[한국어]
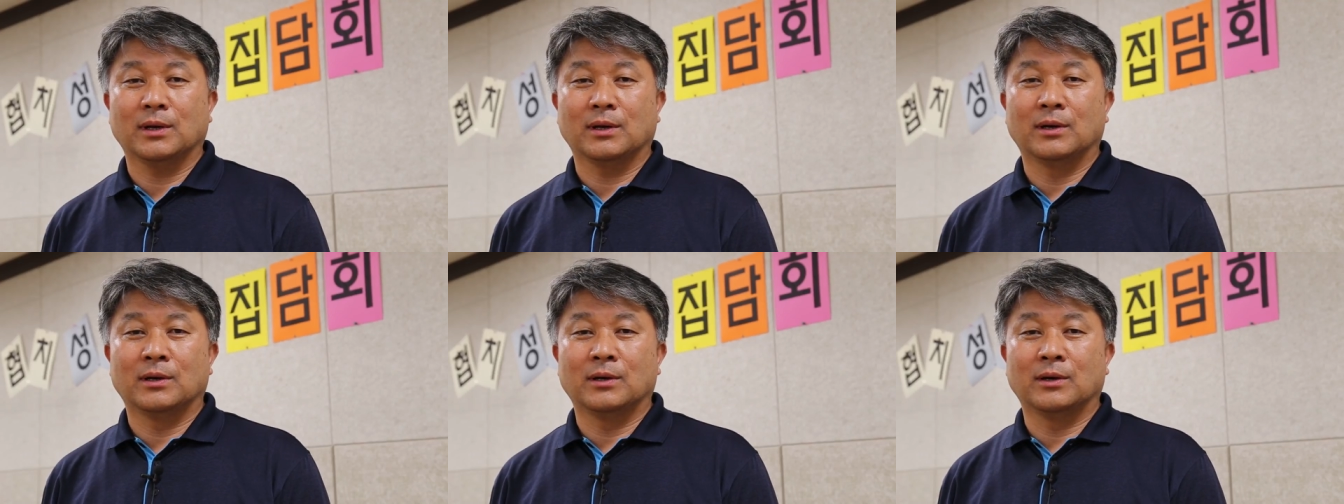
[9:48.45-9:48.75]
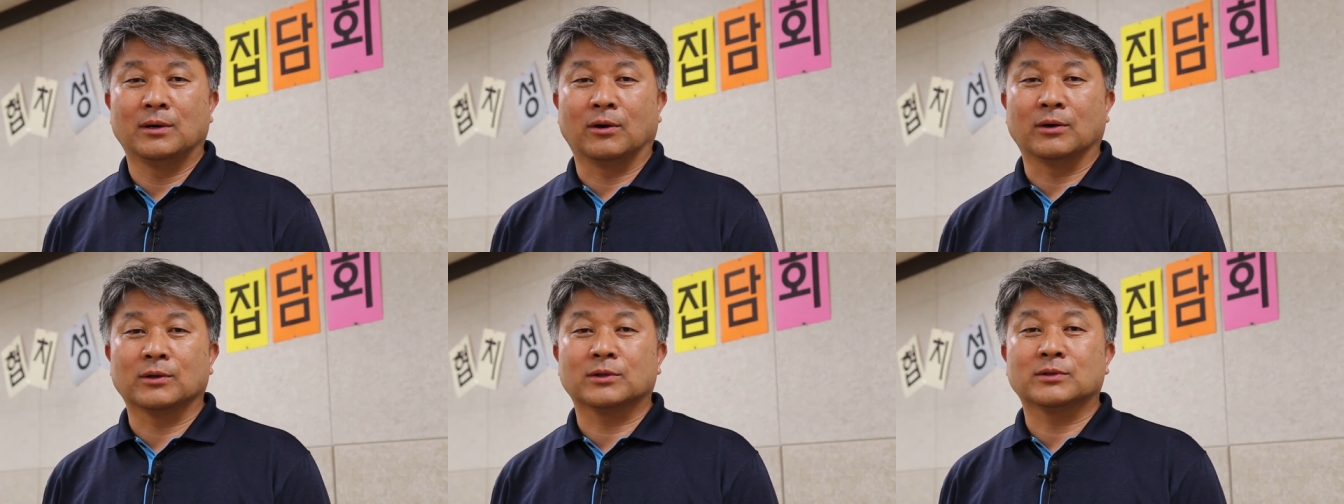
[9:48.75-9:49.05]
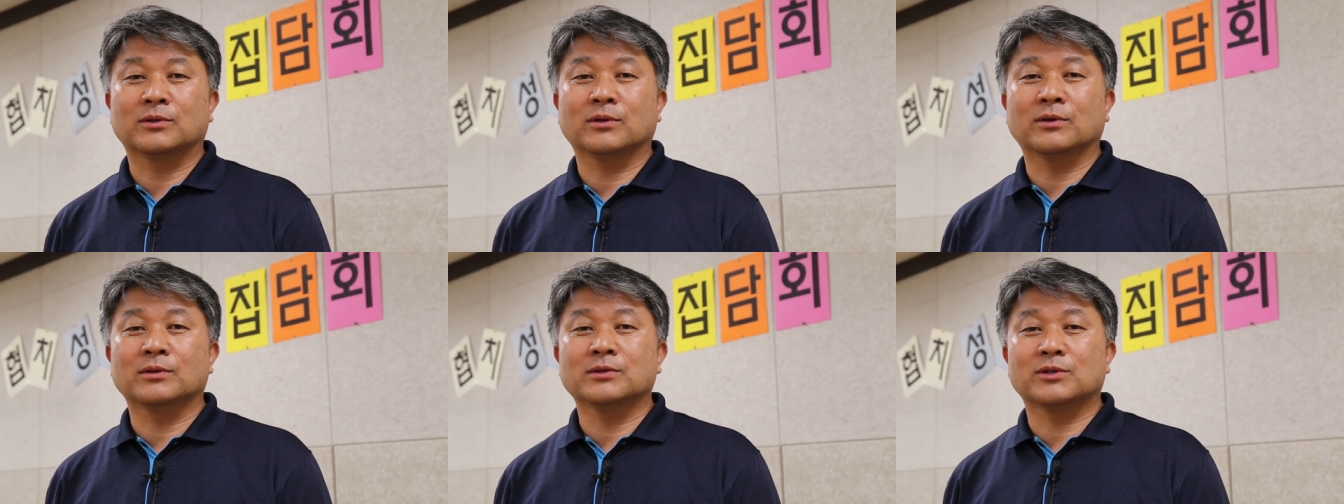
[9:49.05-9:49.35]
어,
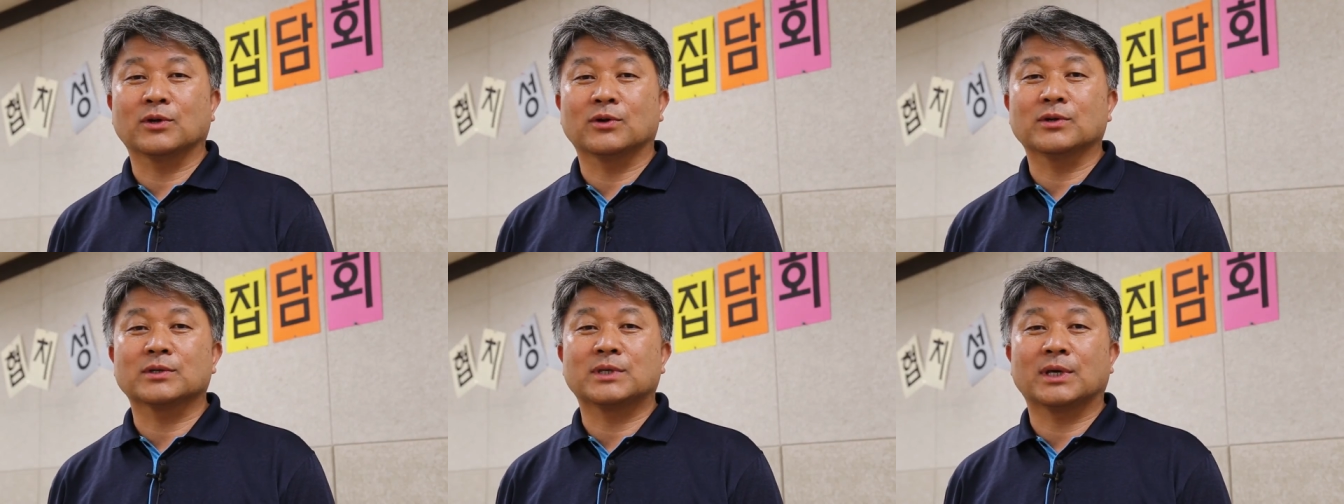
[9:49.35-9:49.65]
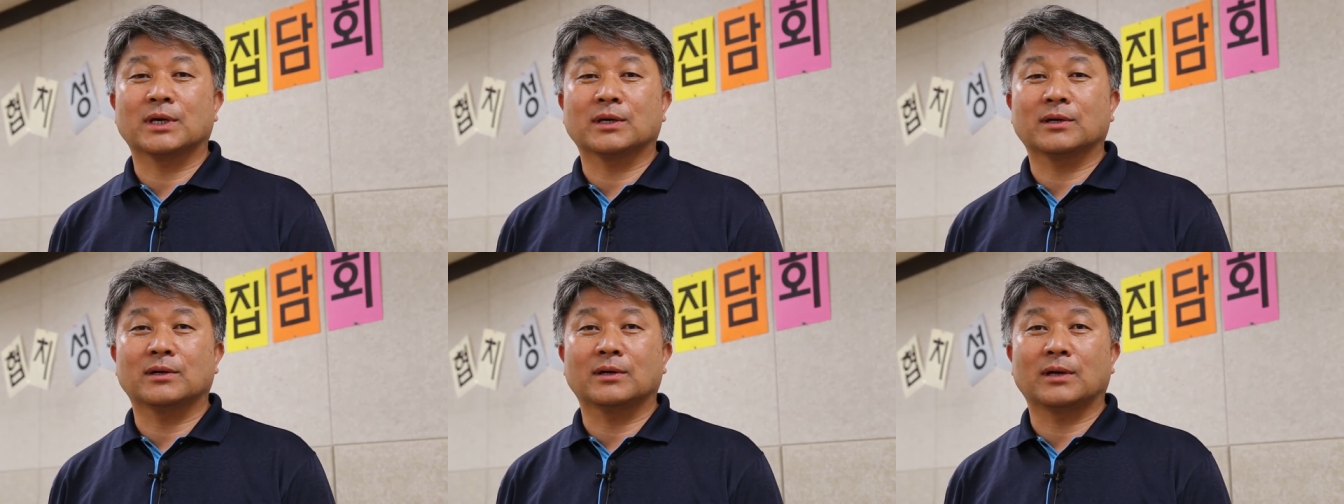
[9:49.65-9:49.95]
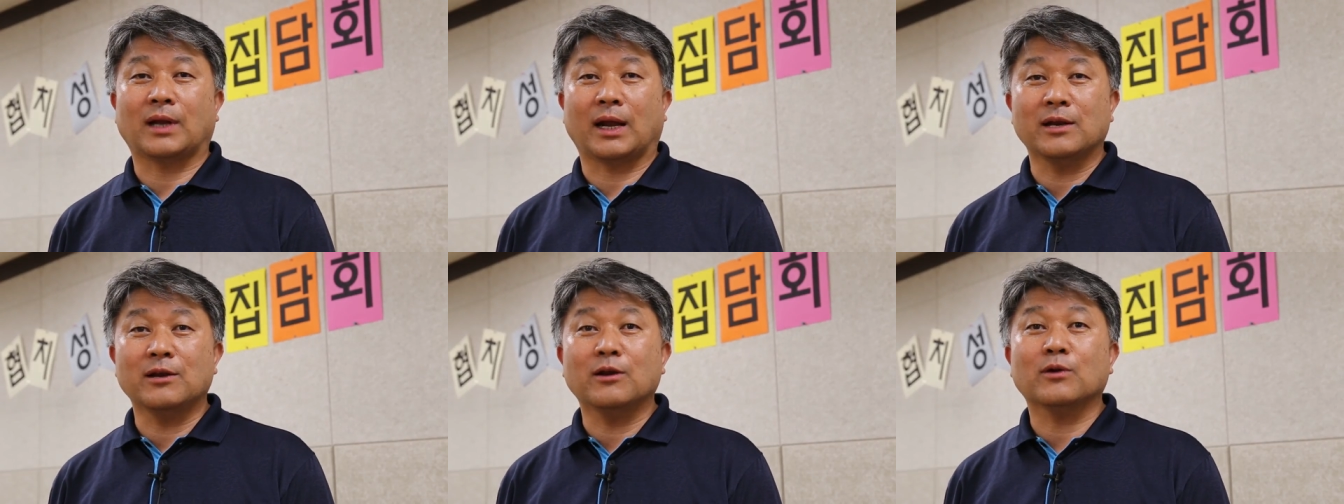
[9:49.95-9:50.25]
어떤 정책을
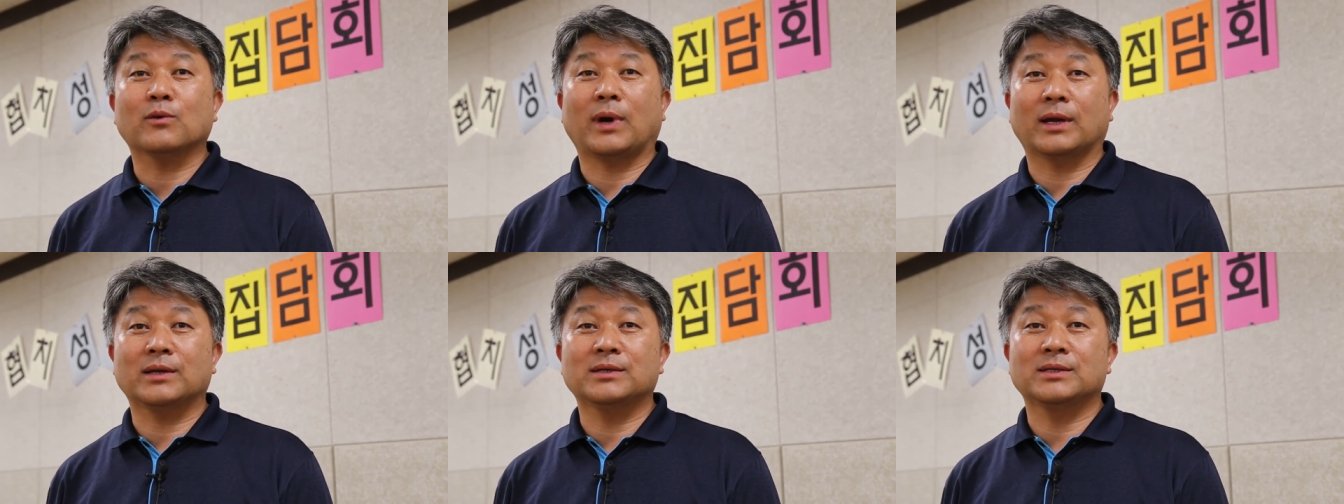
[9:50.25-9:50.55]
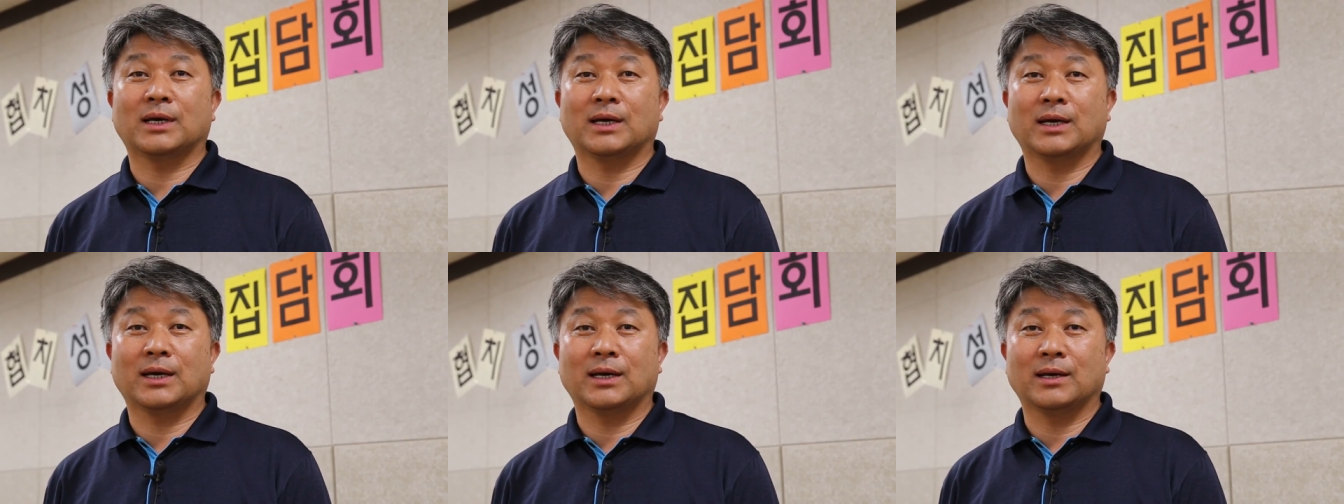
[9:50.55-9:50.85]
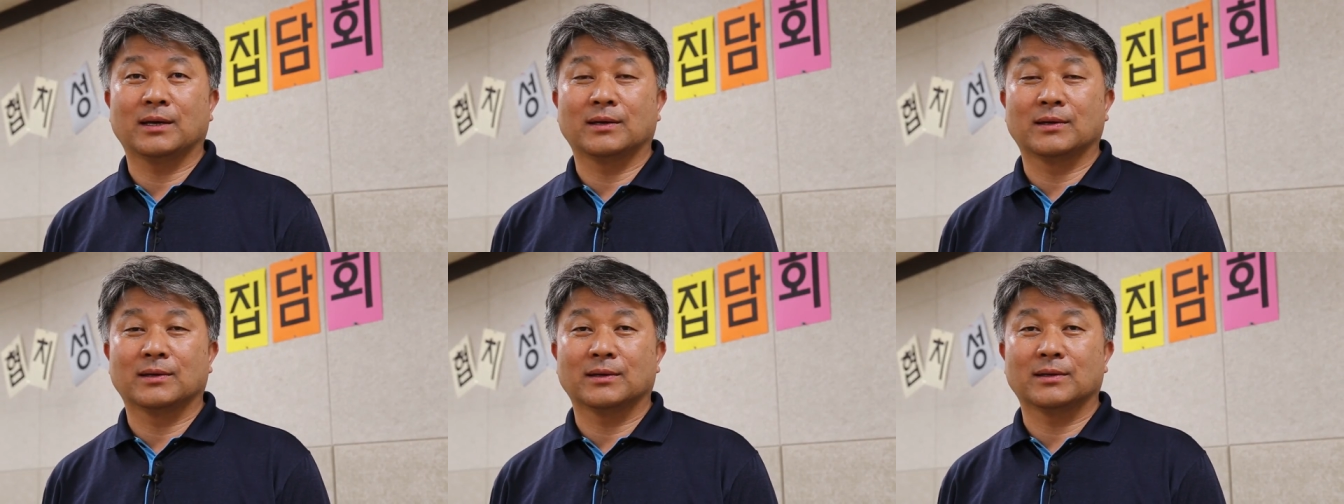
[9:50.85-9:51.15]
하려고
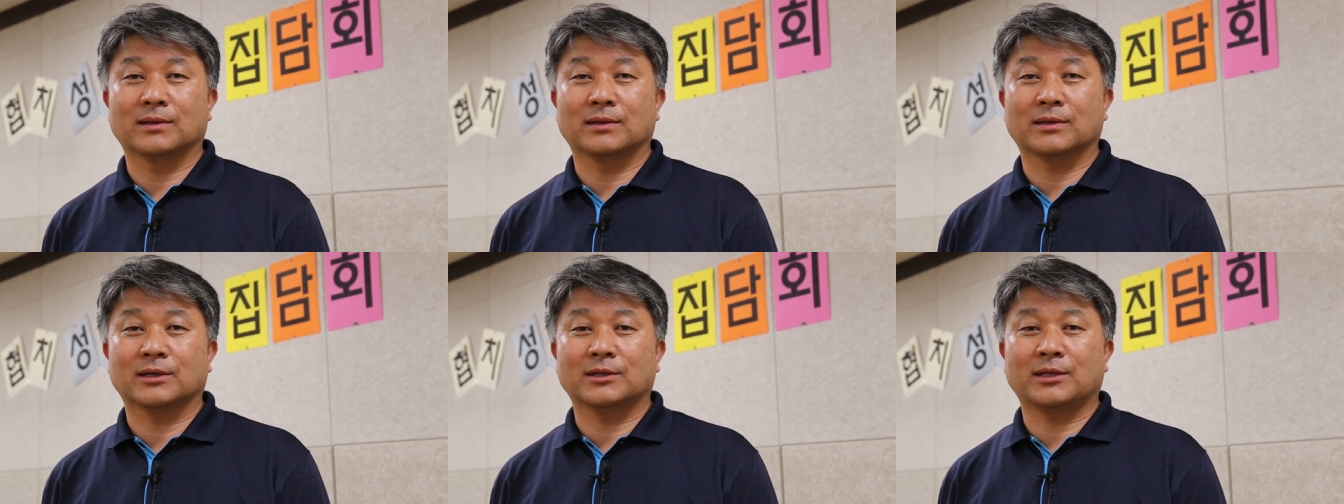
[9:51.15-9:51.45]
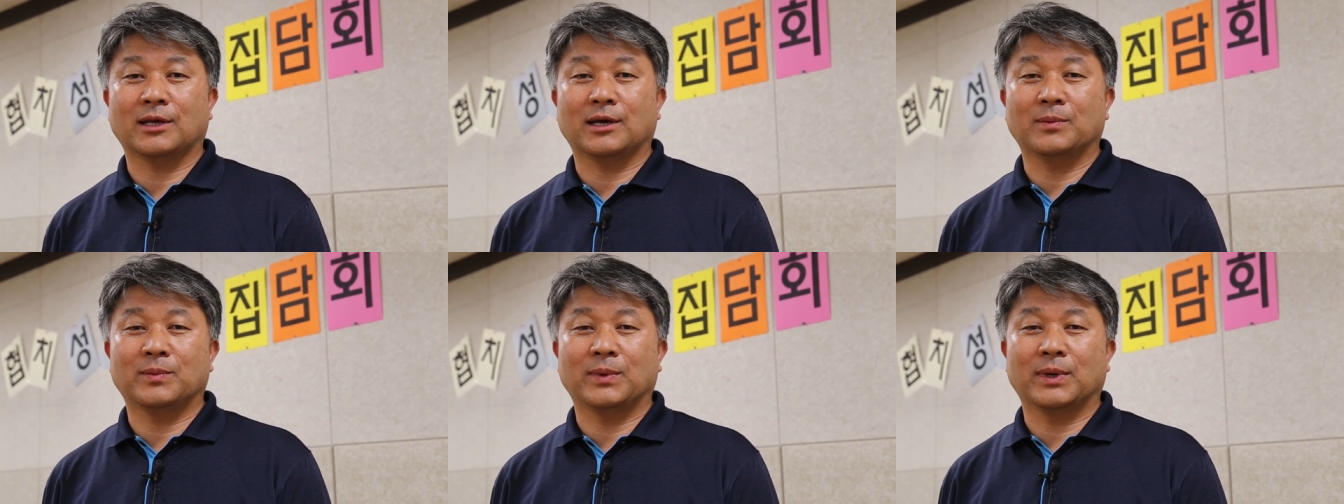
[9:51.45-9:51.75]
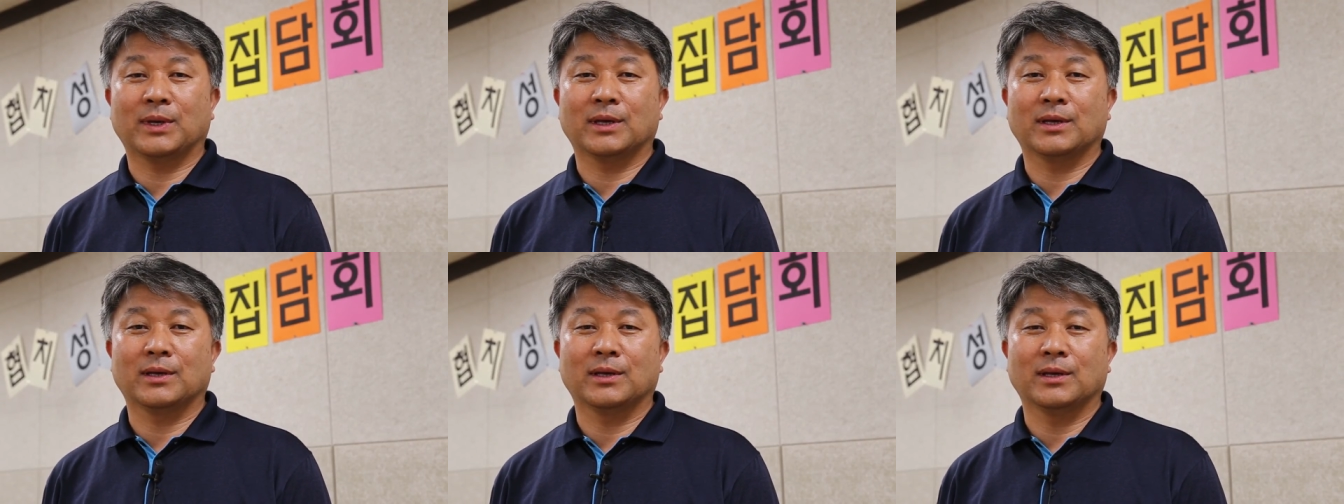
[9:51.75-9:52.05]
하느냐 그
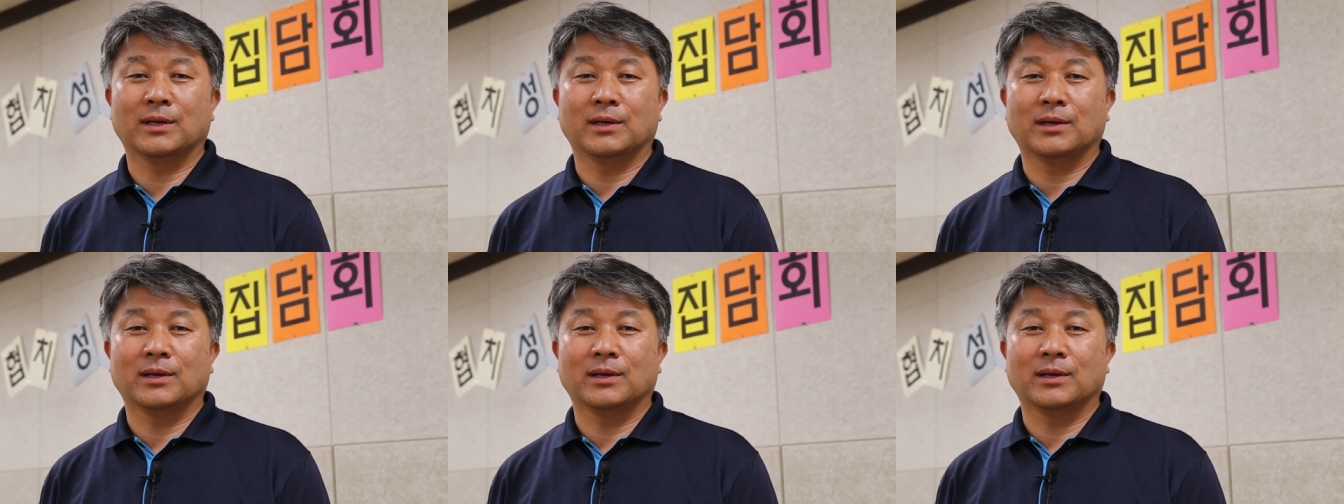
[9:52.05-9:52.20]
다음에